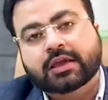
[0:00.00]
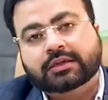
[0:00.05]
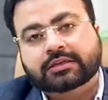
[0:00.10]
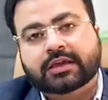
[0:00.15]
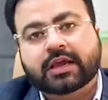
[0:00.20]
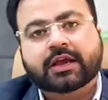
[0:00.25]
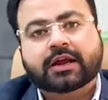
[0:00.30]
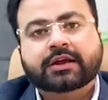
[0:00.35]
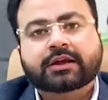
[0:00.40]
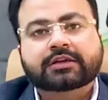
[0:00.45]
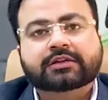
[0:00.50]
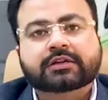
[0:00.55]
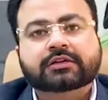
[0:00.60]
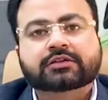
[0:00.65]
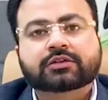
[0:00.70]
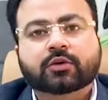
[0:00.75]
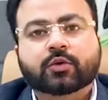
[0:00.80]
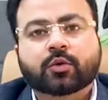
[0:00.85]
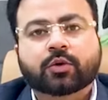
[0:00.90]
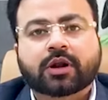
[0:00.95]
ये कंडीशन
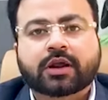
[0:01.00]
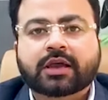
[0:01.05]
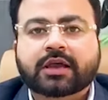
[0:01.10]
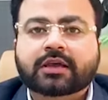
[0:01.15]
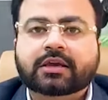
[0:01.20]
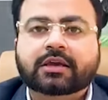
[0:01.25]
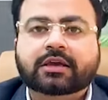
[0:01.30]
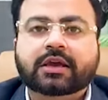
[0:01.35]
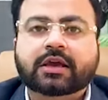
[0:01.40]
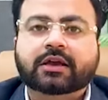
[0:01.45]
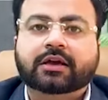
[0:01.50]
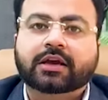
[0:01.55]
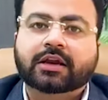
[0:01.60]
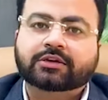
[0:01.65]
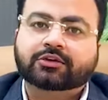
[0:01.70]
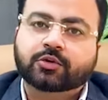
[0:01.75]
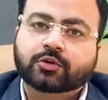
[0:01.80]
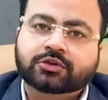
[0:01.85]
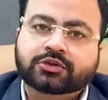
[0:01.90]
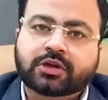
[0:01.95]
जरूर रहेगी कि
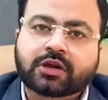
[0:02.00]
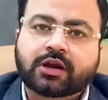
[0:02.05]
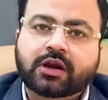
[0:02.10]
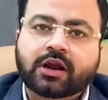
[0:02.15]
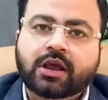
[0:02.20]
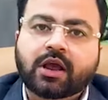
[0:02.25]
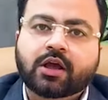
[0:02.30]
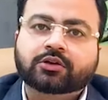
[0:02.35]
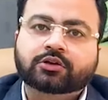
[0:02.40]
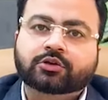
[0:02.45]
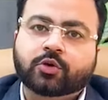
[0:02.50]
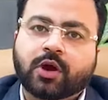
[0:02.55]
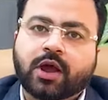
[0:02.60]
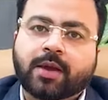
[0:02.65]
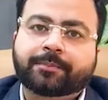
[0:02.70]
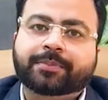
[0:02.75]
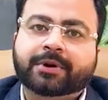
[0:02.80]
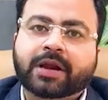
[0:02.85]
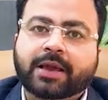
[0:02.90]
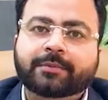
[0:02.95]
ग्रेजुएशन जो है
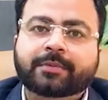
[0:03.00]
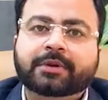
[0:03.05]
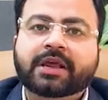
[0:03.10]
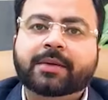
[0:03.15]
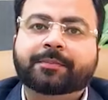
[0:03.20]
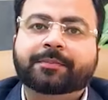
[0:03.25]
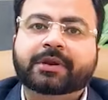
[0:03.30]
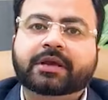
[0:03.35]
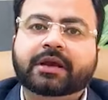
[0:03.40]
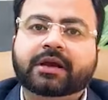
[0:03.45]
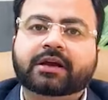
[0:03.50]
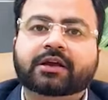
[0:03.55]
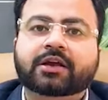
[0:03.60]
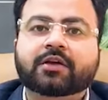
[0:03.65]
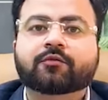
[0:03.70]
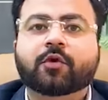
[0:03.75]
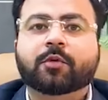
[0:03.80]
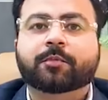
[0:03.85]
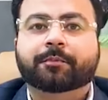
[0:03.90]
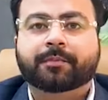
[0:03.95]
प्राइमरी एप्लीकेंट की
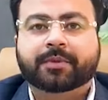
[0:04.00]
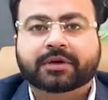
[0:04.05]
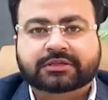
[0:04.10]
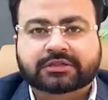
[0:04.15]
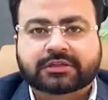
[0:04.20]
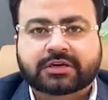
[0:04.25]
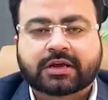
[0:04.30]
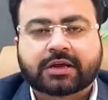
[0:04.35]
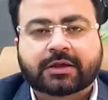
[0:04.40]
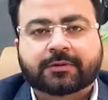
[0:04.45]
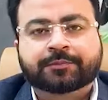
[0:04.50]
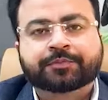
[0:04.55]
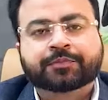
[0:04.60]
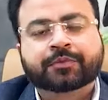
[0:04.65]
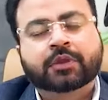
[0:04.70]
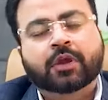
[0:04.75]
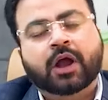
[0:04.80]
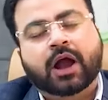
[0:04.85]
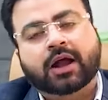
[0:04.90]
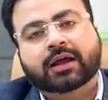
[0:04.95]
वो मस्ट है
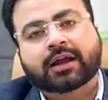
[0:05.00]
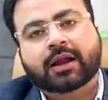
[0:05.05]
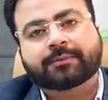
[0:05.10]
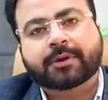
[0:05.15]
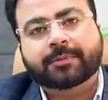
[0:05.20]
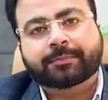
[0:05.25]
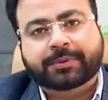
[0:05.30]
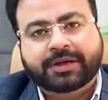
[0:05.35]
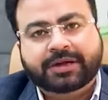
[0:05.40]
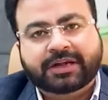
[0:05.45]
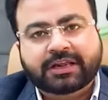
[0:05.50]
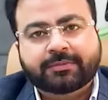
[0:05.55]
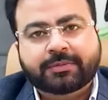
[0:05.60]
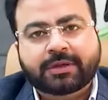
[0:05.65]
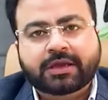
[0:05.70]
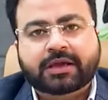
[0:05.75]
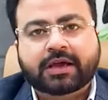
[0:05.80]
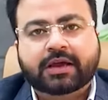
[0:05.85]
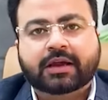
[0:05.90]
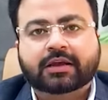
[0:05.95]
अगर आपने पीटी
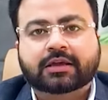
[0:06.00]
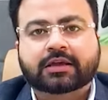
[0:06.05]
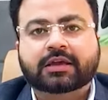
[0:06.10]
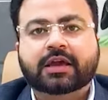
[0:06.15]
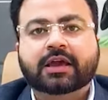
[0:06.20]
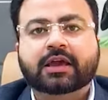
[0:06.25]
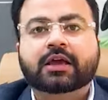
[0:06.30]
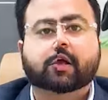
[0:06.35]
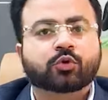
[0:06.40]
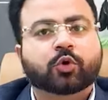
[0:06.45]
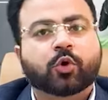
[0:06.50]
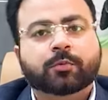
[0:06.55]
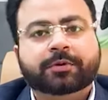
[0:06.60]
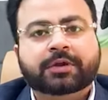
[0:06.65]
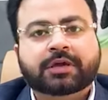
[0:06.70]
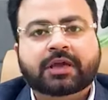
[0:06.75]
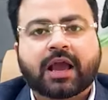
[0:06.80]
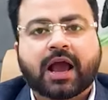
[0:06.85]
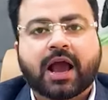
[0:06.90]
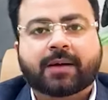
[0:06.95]
भी कर रखी है तो
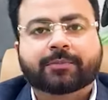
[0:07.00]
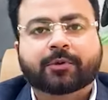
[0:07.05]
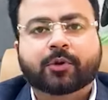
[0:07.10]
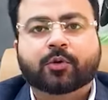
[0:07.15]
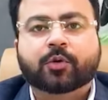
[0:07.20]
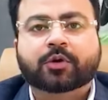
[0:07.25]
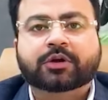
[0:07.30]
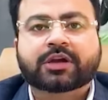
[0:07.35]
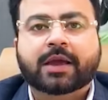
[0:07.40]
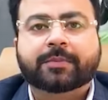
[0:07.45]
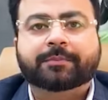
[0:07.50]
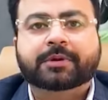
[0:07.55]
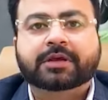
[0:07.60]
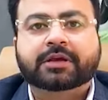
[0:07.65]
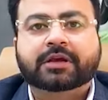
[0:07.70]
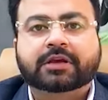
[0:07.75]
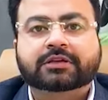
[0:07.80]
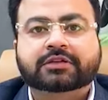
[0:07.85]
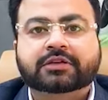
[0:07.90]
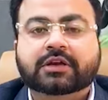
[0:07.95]
भी आप लोगों की
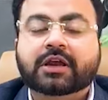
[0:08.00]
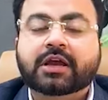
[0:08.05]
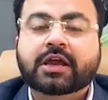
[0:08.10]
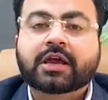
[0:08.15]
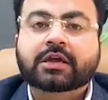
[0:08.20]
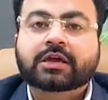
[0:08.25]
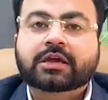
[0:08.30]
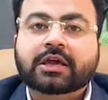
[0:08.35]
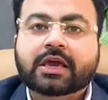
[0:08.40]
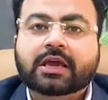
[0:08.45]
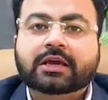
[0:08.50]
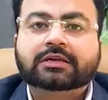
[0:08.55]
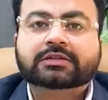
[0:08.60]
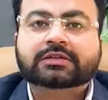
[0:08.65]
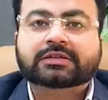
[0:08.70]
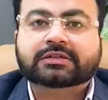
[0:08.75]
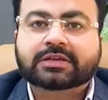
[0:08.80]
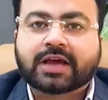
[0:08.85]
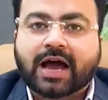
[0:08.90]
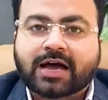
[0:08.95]
एप्लीकेशन एक
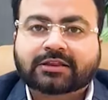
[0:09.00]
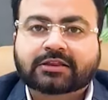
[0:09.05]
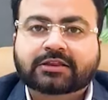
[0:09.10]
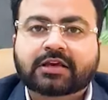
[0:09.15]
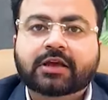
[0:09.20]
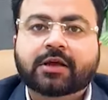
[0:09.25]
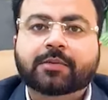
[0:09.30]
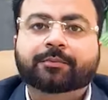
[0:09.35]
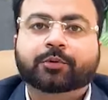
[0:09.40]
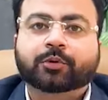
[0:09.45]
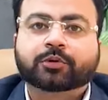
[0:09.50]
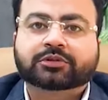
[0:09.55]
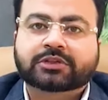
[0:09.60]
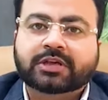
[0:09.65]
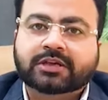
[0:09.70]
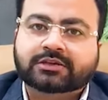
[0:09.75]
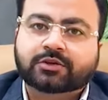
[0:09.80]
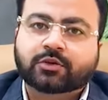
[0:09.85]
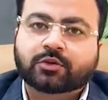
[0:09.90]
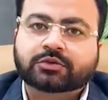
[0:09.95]
साथ
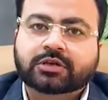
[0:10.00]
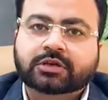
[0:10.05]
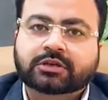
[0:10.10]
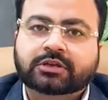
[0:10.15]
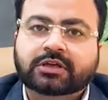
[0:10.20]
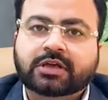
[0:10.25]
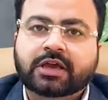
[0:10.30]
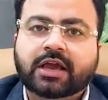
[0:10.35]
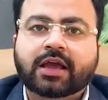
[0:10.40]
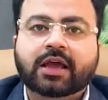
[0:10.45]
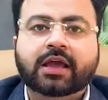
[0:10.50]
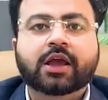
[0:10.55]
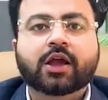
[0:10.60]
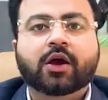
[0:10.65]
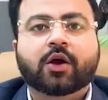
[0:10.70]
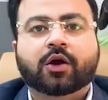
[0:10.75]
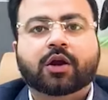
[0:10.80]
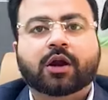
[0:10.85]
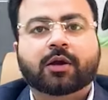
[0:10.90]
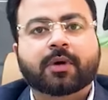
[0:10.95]
प्रोसेस हो सकती है
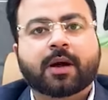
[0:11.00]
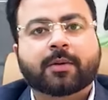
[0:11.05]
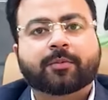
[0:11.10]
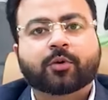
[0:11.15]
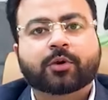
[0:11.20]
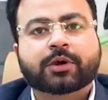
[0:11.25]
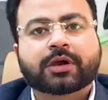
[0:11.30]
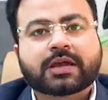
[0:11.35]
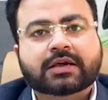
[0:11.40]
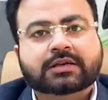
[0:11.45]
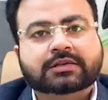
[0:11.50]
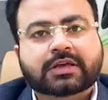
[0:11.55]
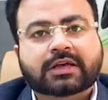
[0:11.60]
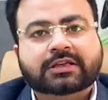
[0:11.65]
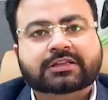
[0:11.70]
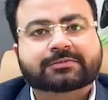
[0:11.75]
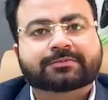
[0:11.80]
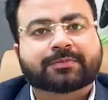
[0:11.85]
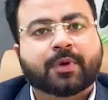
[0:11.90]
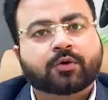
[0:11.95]
और हम आपको एक साथ
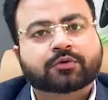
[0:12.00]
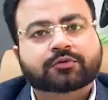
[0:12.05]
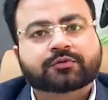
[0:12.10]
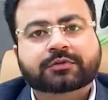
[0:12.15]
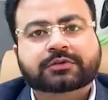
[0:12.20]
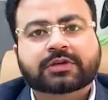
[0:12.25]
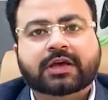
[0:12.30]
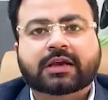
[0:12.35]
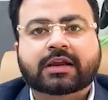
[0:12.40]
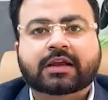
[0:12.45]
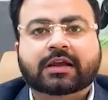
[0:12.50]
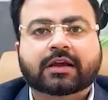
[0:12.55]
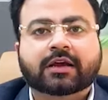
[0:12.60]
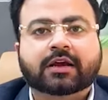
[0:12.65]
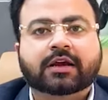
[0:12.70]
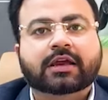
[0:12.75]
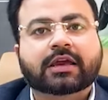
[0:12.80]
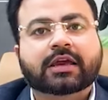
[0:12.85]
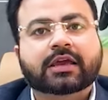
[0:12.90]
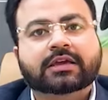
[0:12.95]
स्पाउस वीजा
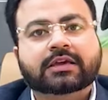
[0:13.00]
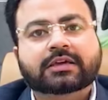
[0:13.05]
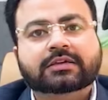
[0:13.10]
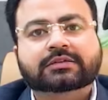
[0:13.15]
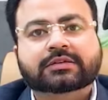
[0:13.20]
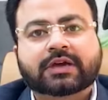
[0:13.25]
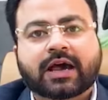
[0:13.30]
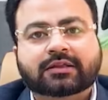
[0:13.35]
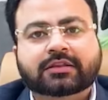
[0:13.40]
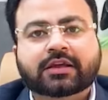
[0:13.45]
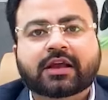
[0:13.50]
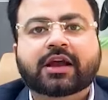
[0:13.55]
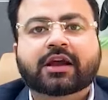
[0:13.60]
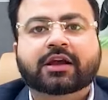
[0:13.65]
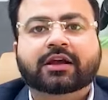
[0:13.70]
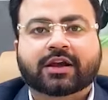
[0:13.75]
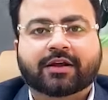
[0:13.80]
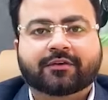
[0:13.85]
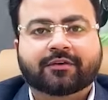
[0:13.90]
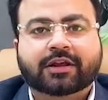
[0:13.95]
लेकर एक ही साथ
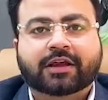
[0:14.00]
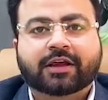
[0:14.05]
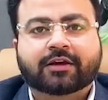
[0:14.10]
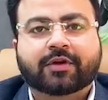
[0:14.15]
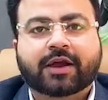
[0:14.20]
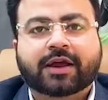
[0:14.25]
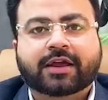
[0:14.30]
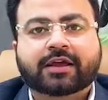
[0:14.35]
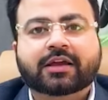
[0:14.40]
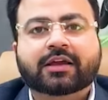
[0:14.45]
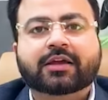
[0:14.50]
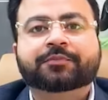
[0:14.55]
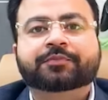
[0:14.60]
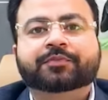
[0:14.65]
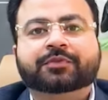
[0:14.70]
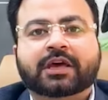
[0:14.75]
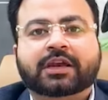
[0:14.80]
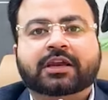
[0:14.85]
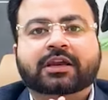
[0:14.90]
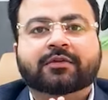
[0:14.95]
ट्रेवल करवाएंगे
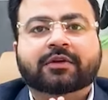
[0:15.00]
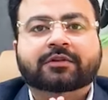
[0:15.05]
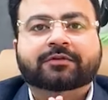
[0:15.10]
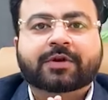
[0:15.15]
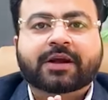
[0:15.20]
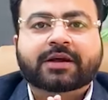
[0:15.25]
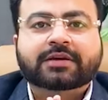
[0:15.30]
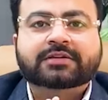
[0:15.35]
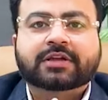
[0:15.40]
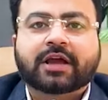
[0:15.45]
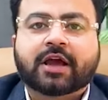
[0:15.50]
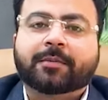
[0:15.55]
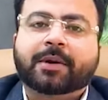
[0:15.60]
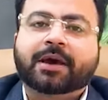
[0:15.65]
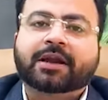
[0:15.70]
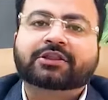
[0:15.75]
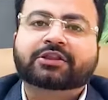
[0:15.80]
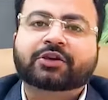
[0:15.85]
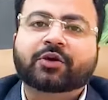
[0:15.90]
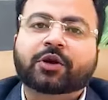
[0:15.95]
धन्यवाद फ्रेंड्स
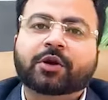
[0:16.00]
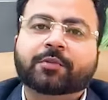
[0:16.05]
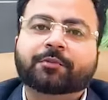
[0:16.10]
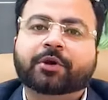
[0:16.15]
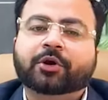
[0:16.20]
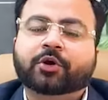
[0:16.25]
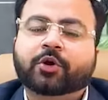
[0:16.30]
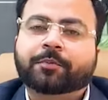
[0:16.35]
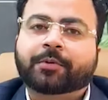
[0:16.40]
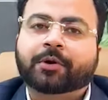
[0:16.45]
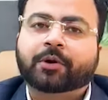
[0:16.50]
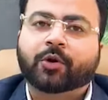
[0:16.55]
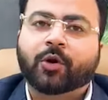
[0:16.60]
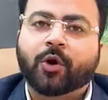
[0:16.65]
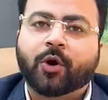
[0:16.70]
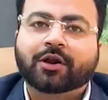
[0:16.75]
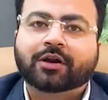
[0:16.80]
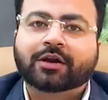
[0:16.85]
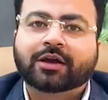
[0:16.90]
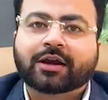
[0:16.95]
हमारे दियो नंबर के ऊपर
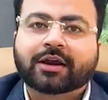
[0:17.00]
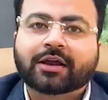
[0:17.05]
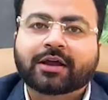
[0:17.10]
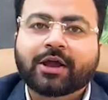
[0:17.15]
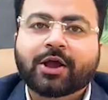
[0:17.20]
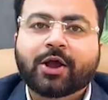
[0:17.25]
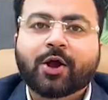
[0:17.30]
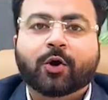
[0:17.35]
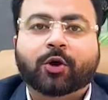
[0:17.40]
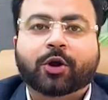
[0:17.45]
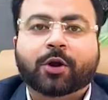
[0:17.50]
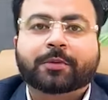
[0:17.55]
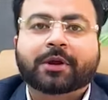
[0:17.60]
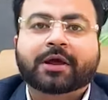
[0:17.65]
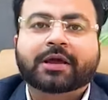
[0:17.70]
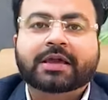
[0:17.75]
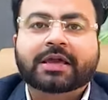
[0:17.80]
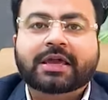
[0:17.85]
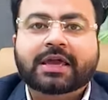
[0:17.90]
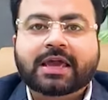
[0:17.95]
कॉल करें और अपना
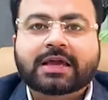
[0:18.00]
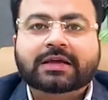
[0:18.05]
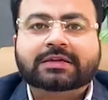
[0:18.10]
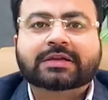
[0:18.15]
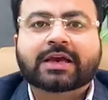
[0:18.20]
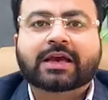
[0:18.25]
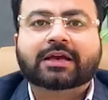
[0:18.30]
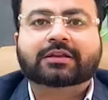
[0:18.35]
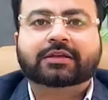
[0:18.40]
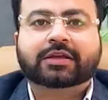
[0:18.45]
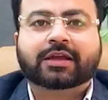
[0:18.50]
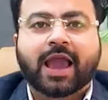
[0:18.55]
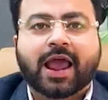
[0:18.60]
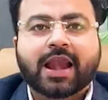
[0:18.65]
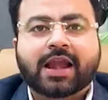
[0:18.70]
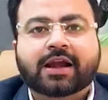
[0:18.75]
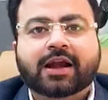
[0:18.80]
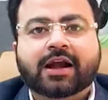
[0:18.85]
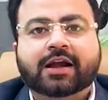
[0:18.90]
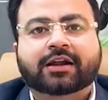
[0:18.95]
एक साथ
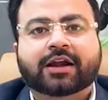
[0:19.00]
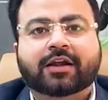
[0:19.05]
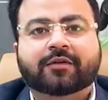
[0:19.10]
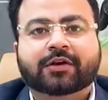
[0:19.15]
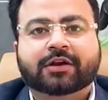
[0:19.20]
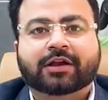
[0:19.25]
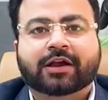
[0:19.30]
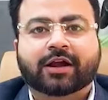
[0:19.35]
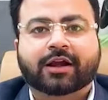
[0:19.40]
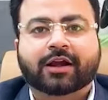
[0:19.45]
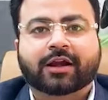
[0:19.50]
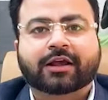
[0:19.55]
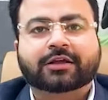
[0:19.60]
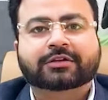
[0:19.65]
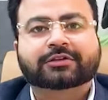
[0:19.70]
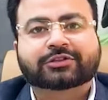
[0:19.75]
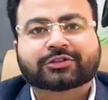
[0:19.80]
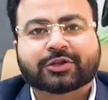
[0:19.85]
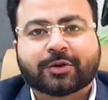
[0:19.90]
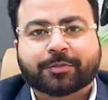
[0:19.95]
कनाडा ट्रेवल करने का
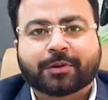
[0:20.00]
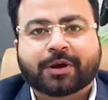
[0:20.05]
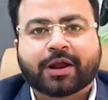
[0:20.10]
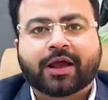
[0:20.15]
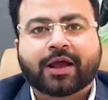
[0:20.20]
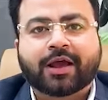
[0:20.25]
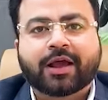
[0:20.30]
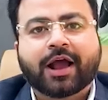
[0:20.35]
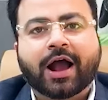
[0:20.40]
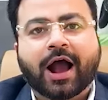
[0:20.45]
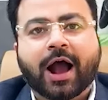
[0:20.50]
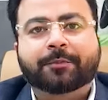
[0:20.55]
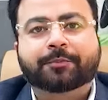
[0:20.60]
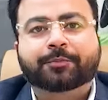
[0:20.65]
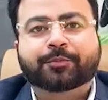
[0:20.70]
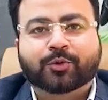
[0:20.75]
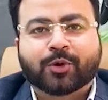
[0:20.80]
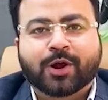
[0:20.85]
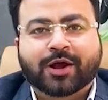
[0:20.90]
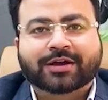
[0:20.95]
सपना आप
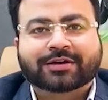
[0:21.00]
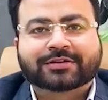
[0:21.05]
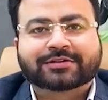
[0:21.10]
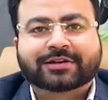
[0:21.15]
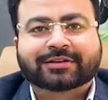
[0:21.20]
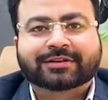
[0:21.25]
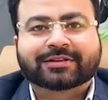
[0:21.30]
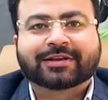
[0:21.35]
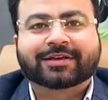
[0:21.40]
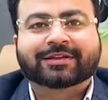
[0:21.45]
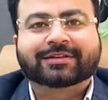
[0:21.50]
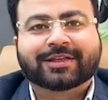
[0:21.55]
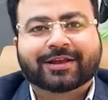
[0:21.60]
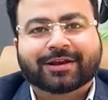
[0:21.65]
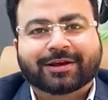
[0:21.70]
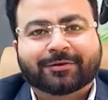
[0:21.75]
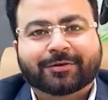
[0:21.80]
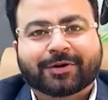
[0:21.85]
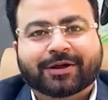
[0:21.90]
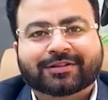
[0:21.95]
पूरा कर सकते हैं
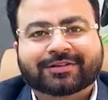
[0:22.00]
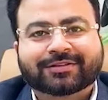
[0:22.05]
धन्यवाद